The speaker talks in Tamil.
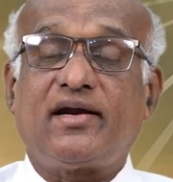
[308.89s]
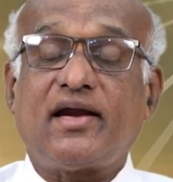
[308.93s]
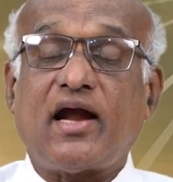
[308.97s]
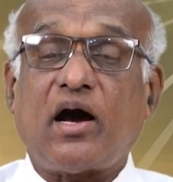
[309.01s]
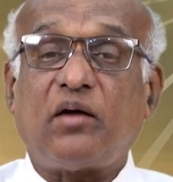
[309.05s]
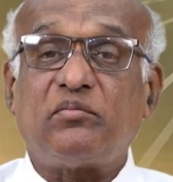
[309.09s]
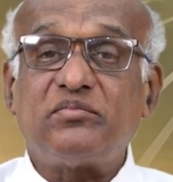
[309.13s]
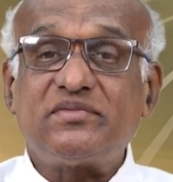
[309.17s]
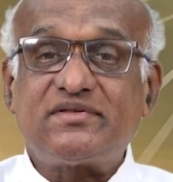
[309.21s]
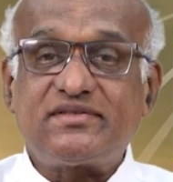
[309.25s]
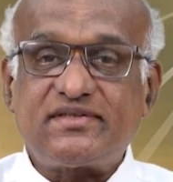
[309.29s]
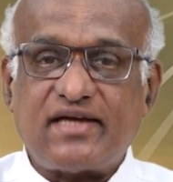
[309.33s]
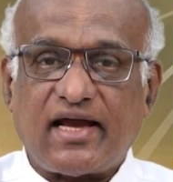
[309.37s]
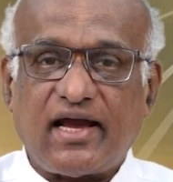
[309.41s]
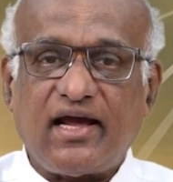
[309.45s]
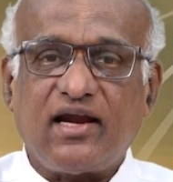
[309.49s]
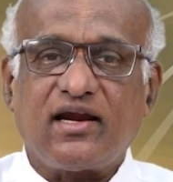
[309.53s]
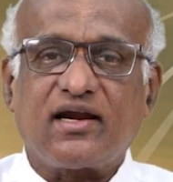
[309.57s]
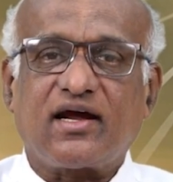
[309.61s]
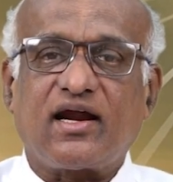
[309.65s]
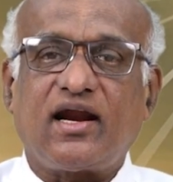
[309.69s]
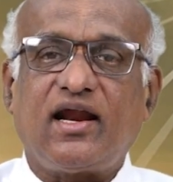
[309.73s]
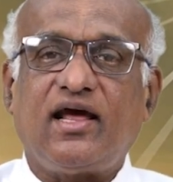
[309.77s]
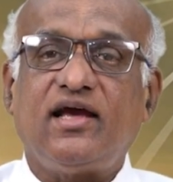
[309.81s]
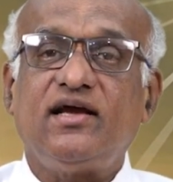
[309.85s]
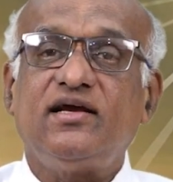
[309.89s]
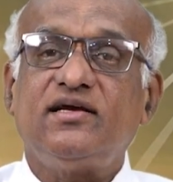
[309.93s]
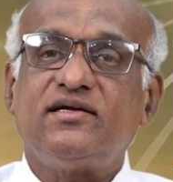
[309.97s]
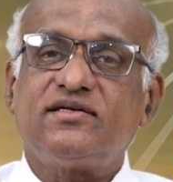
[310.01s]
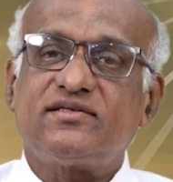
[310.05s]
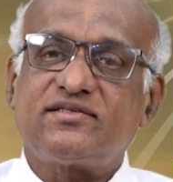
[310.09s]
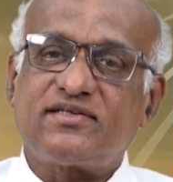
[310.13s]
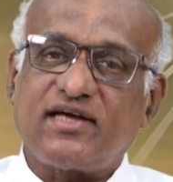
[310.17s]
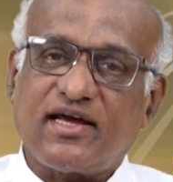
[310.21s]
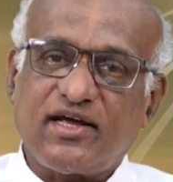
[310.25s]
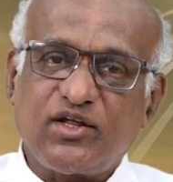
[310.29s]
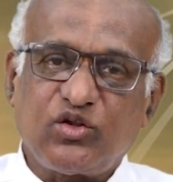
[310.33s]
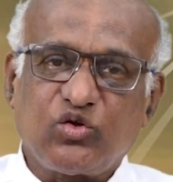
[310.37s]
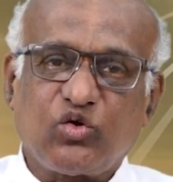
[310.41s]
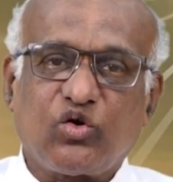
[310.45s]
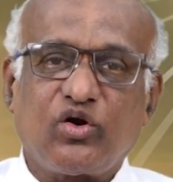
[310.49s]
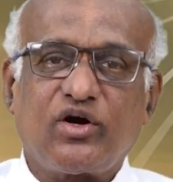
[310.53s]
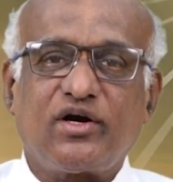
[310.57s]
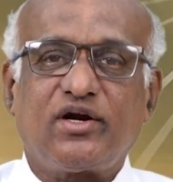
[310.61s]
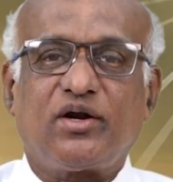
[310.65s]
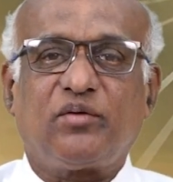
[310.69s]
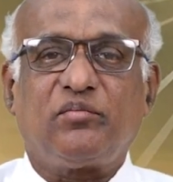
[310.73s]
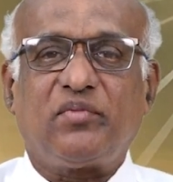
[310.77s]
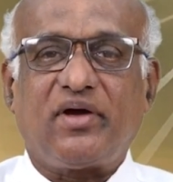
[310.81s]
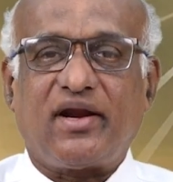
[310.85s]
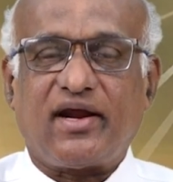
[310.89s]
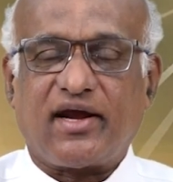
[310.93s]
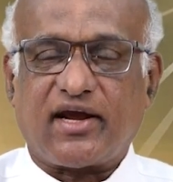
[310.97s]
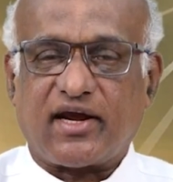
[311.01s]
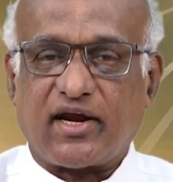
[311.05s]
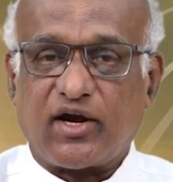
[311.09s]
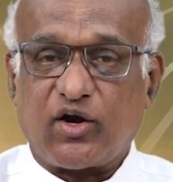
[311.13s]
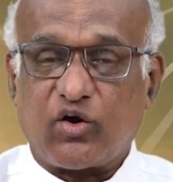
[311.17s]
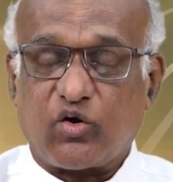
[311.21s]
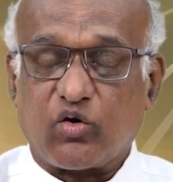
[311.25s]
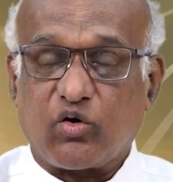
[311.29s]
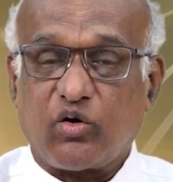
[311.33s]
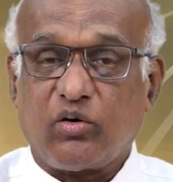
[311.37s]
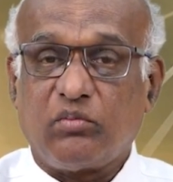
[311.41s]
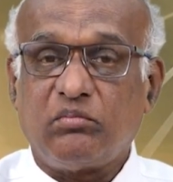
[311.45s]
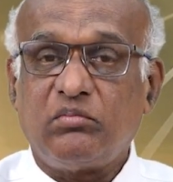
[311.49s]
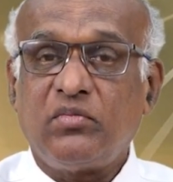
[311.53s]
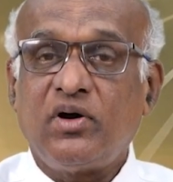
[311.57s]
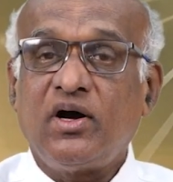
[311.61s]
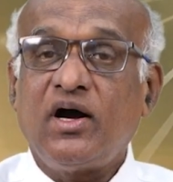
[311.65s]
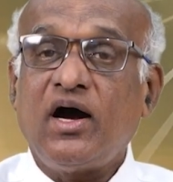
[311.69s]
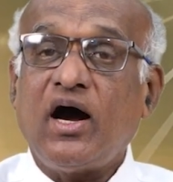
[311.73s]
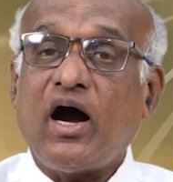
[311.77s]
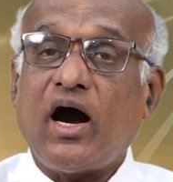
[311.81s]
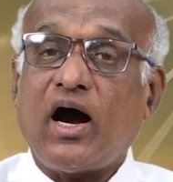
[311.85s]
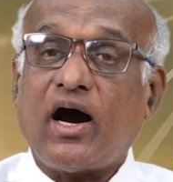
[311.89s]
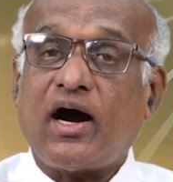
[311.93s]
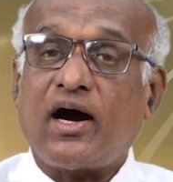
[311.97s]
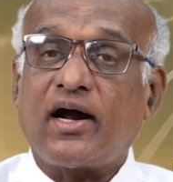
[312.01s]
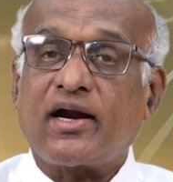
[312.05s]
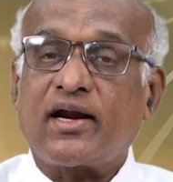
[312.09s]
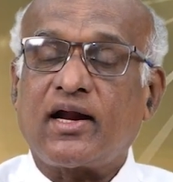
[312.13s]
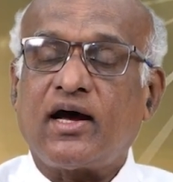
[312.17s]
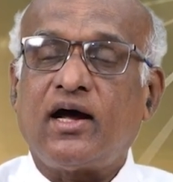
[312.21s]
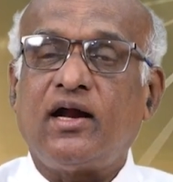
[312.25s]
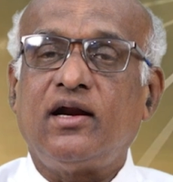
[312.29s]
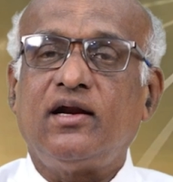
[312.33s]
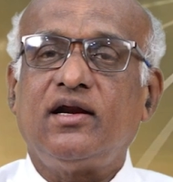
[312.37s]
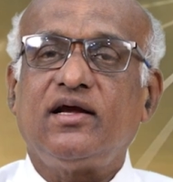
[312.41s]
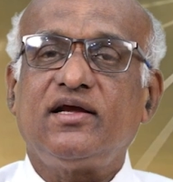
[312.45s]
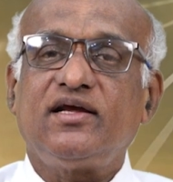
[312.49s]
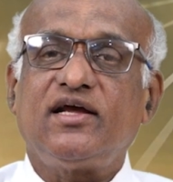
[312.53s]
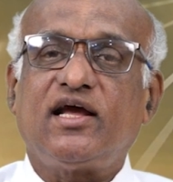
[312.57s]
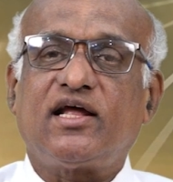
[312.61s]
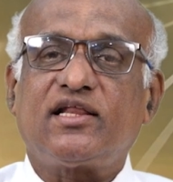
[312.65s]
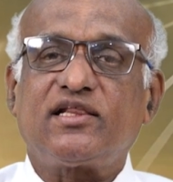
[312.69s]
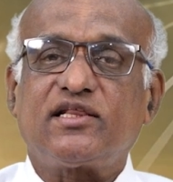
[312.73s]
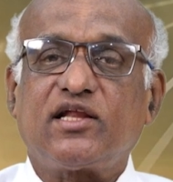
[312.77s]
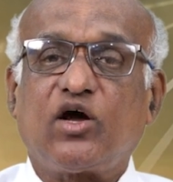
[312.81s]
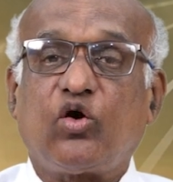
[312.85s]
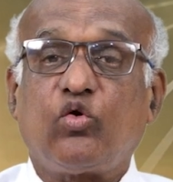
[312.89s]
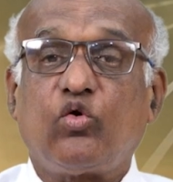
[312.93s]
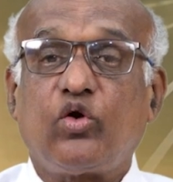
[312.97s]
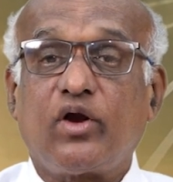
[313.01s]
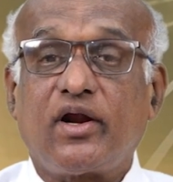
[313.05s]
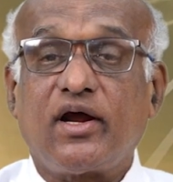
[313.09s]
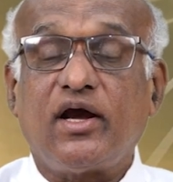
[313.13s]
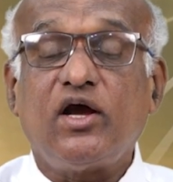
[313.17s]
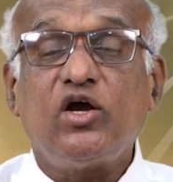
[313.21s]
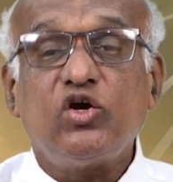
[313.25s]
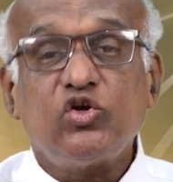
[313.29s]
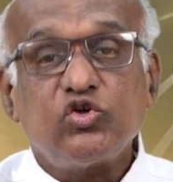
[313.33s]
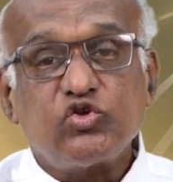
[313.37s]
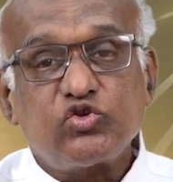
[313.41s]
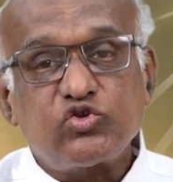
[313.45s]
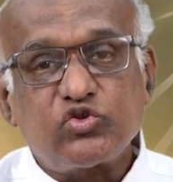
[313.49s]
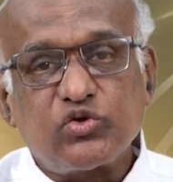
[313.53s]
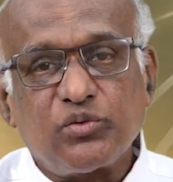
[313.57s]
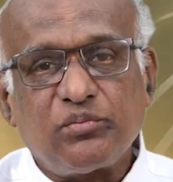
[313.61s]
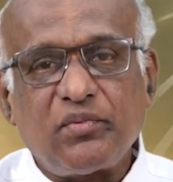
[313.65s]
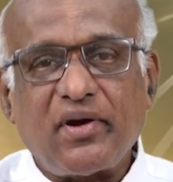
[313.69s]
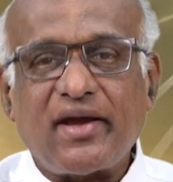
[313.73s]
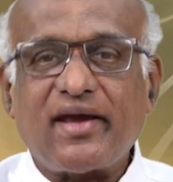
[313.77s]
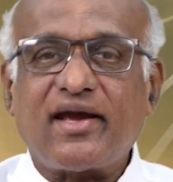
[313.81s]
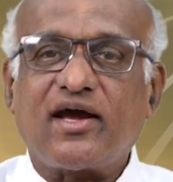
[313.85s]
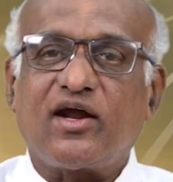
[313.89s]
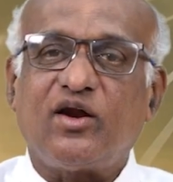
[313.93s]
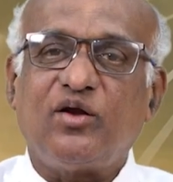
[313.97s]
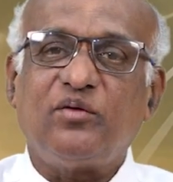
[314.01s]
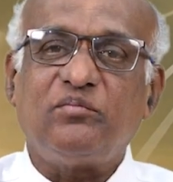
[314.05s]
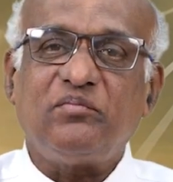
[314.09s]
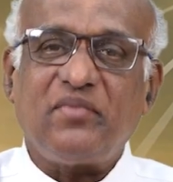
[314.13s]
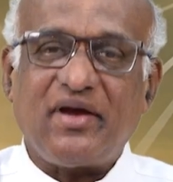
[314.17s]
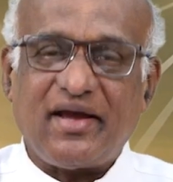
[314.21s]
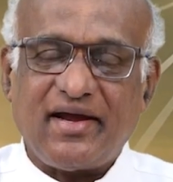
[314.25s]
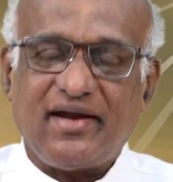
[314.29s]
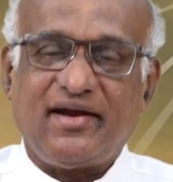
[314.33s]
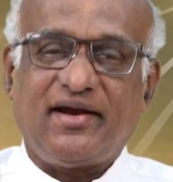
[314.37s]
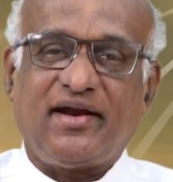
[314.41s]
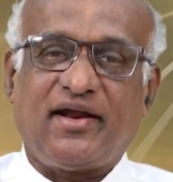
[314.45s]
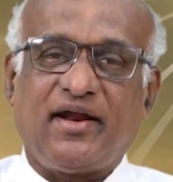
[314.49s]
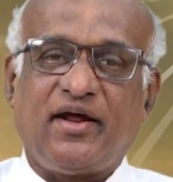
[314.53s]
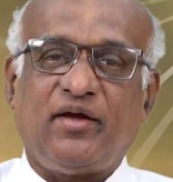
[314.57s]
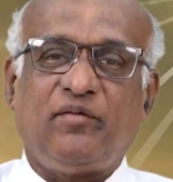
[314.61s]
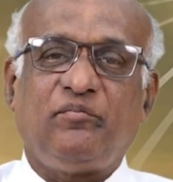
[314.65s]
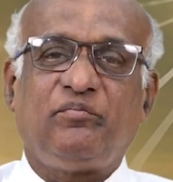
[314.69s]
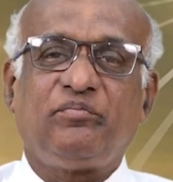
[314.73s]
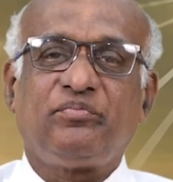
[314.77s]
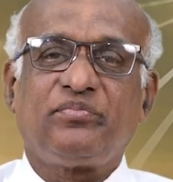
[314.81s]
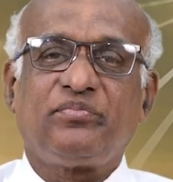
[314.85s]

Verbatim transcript: நாம் செயல்களை செய்து கொண்டும் இருக்கின்றோம் ஆனால் எந்த ஒரு சுமைகளும் இன்றி